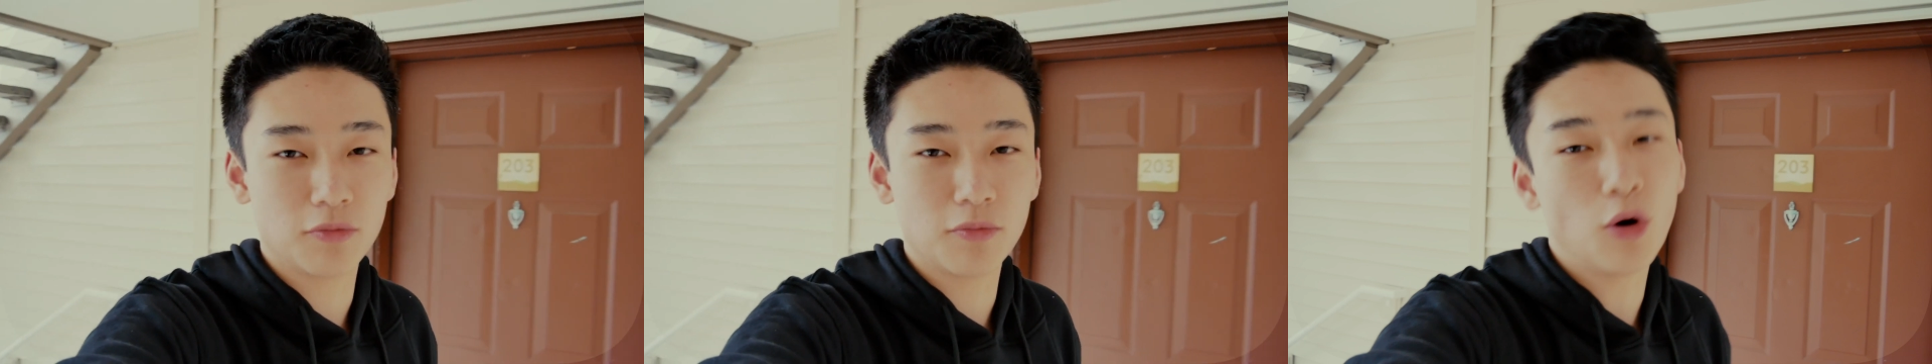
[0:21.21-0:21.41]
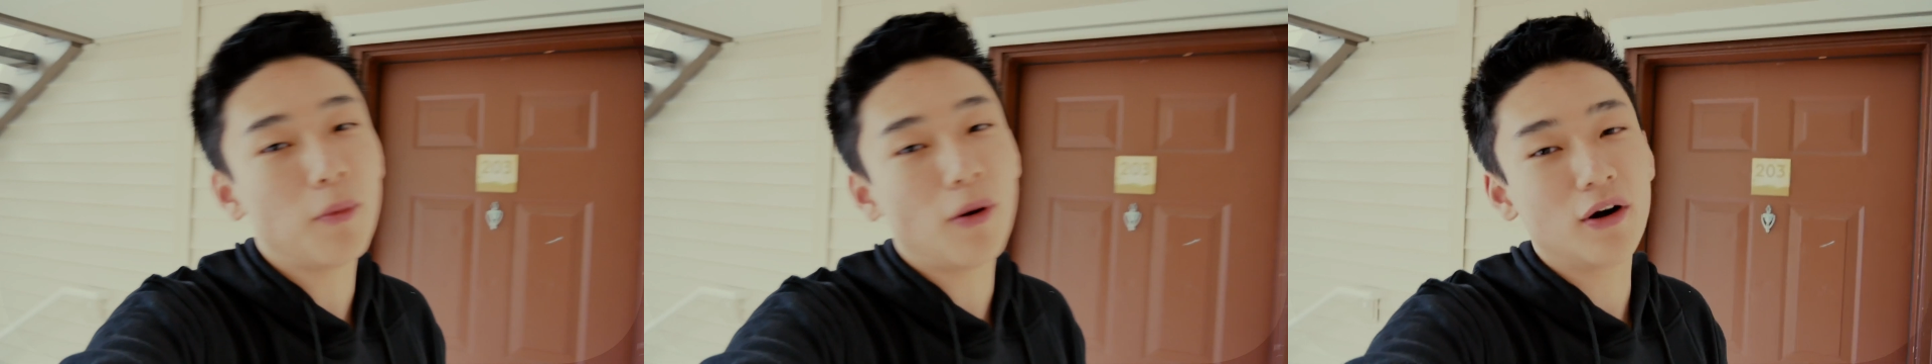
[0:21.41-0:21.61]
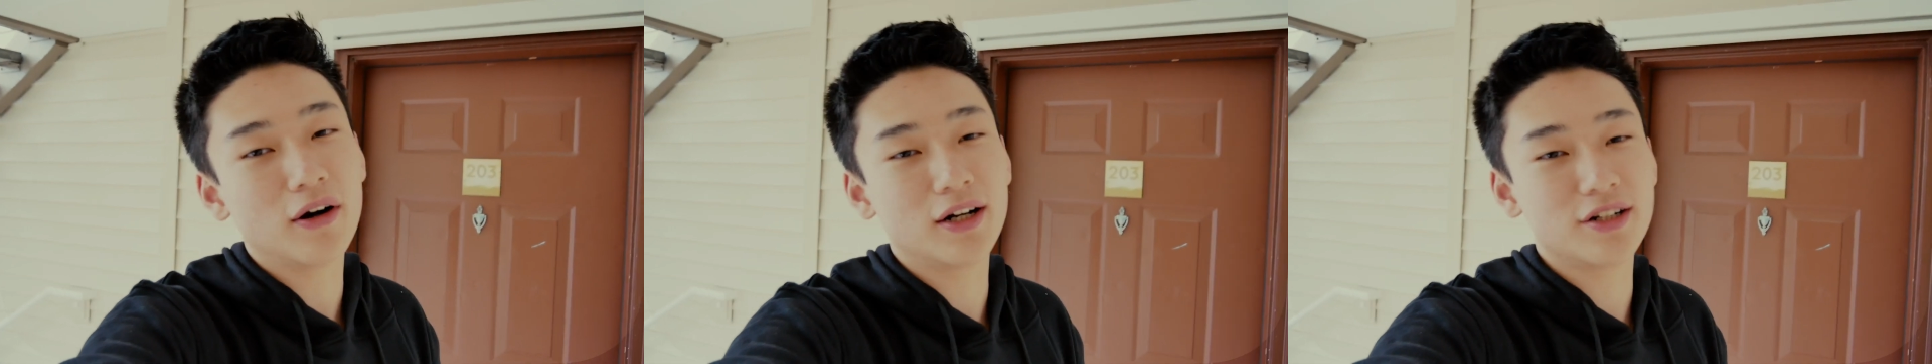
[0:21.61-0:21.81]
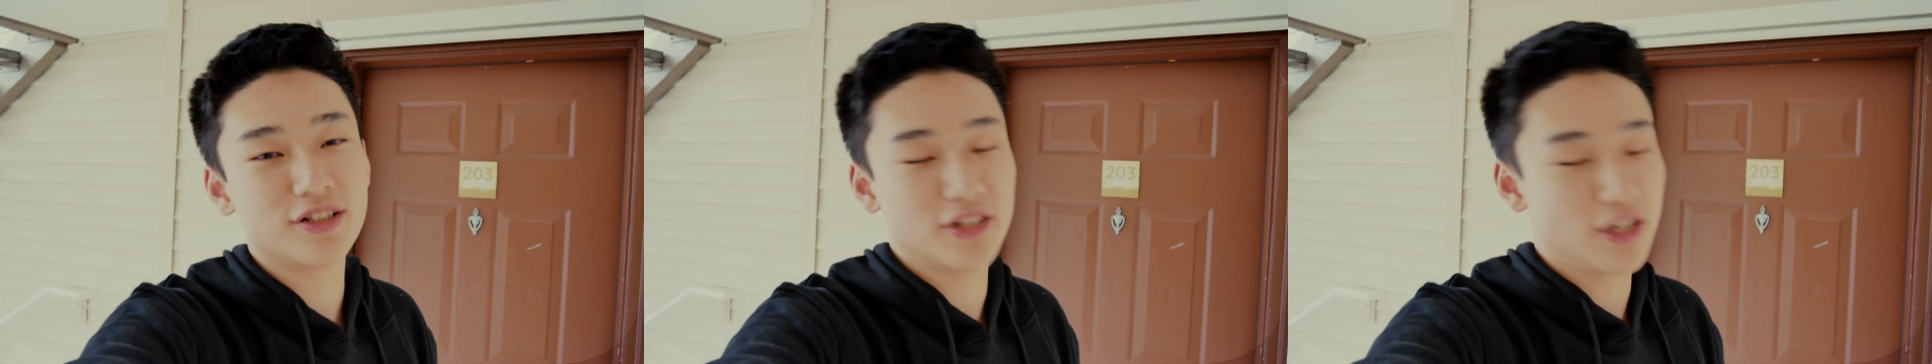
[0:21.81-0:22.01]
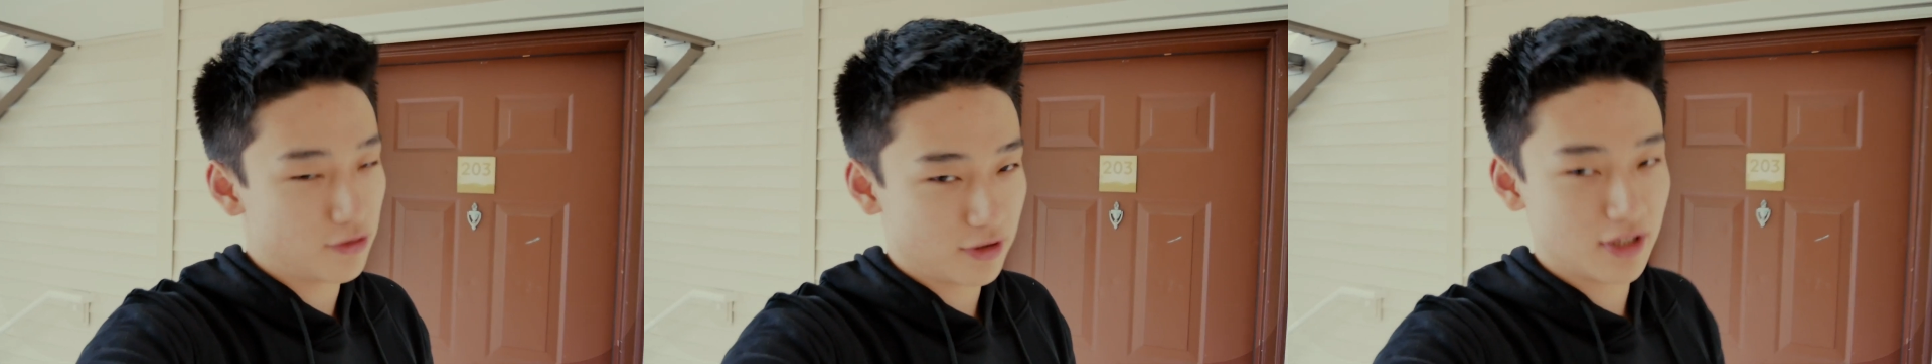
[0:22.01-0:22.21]
某宝上直
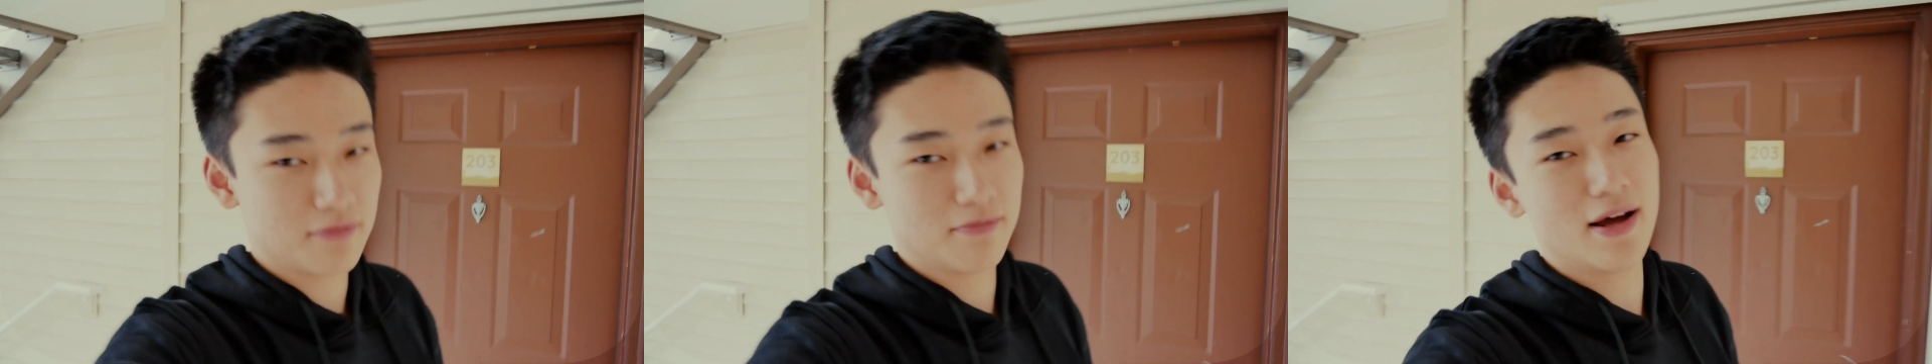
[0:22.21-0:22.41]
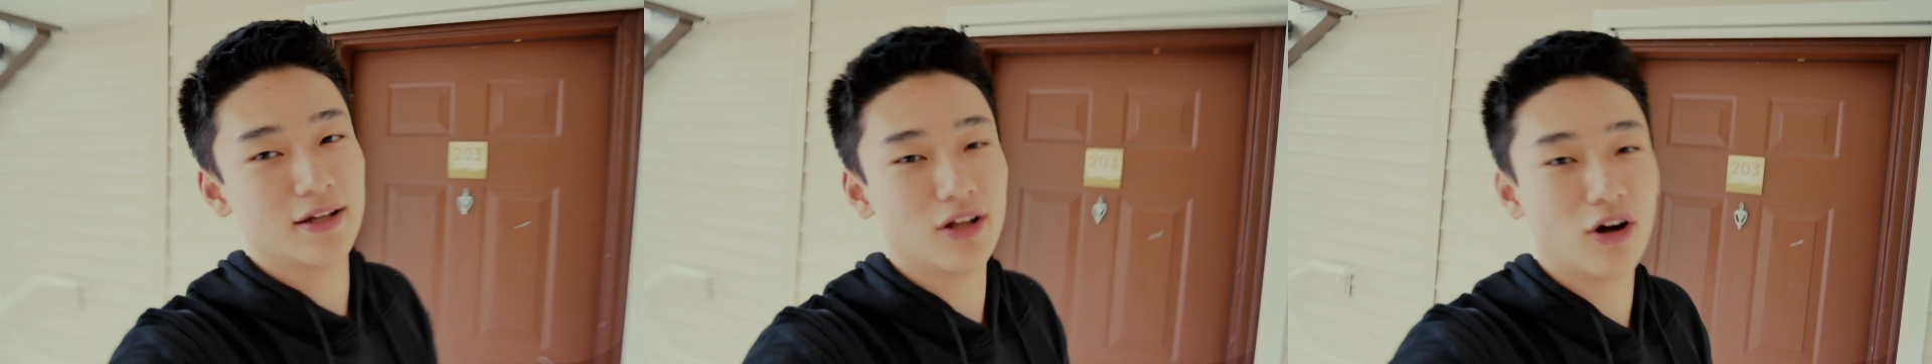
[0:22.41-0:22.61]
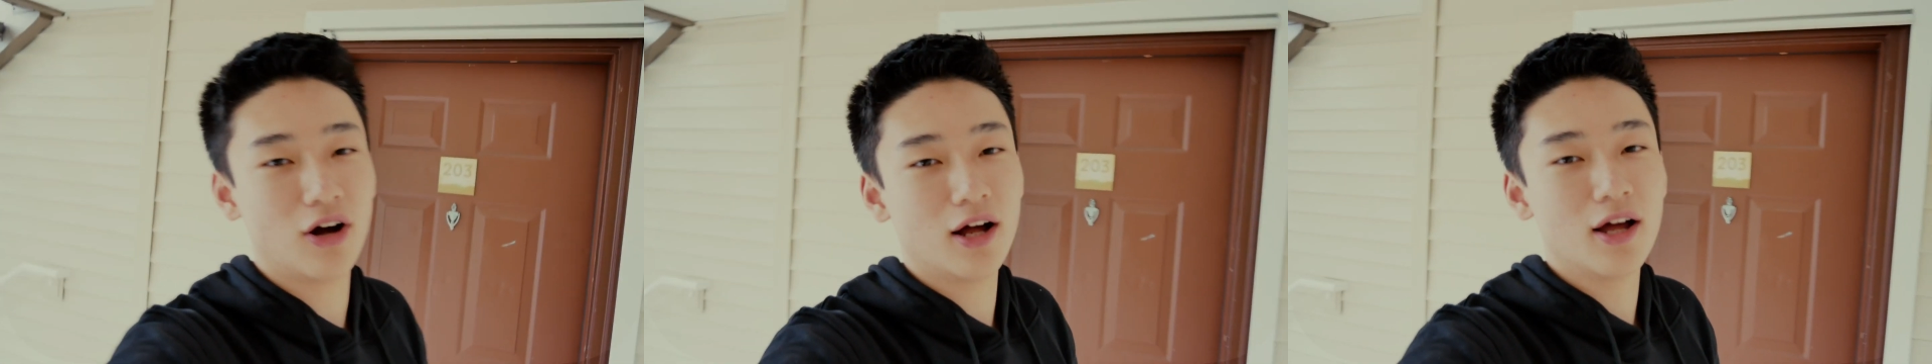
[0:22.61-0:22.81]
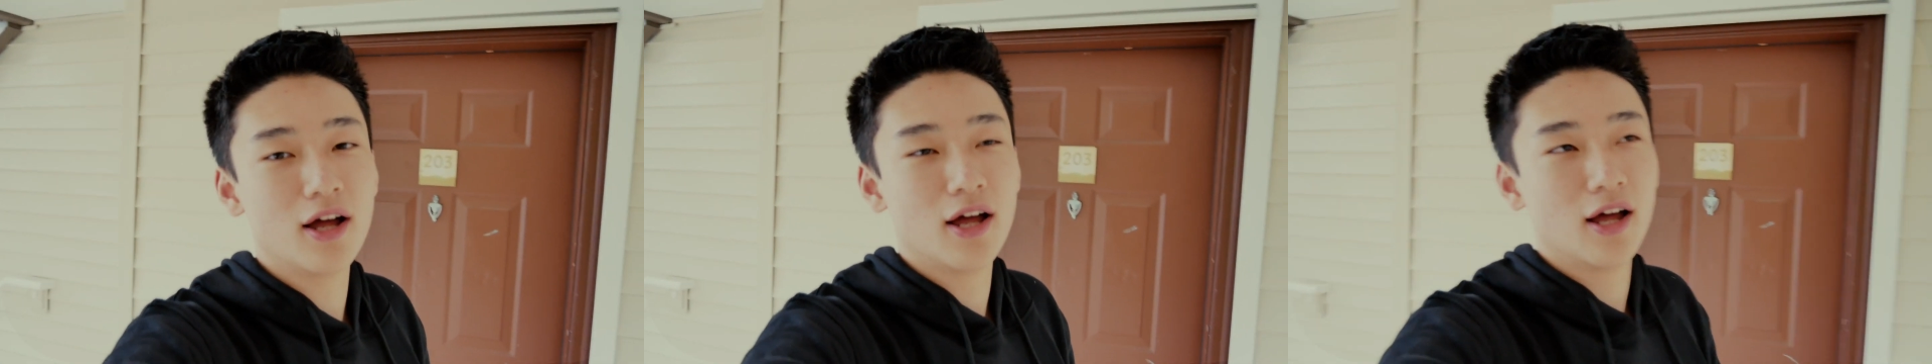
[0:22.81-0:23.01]
接就可以买到啊。